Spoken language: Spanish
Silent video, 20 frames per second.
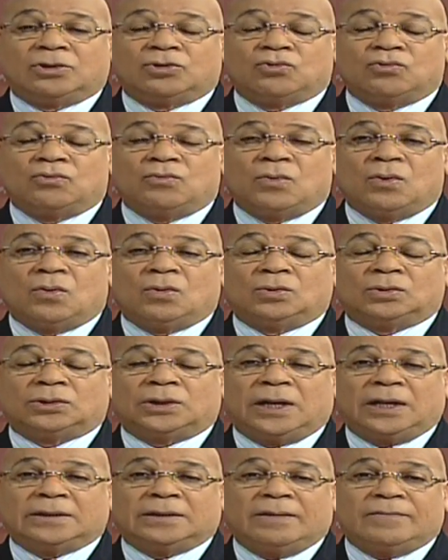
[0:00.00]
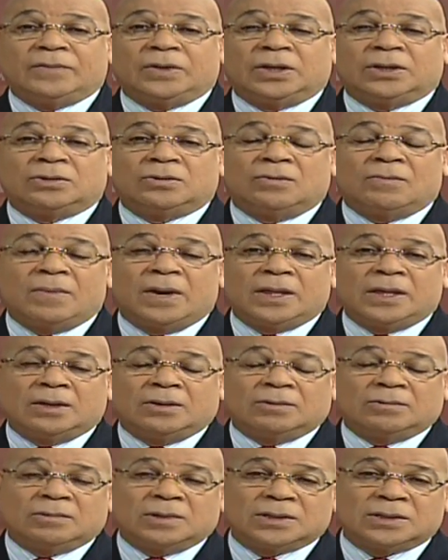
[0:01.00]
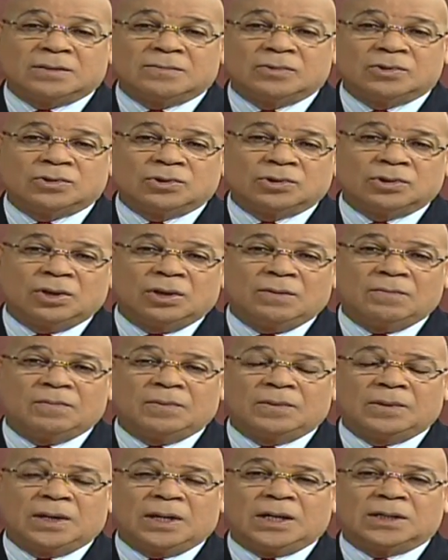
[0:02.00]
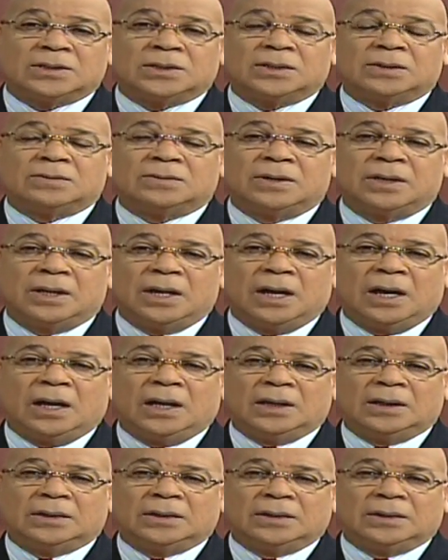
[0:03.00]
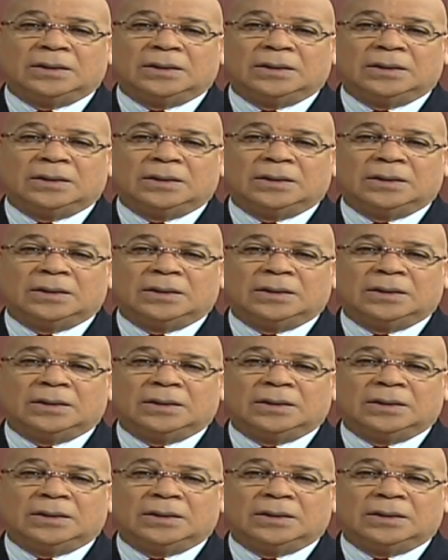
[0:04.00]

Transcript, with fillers: tuvo tratamiento médico no hace mucho tiempo, una cirugía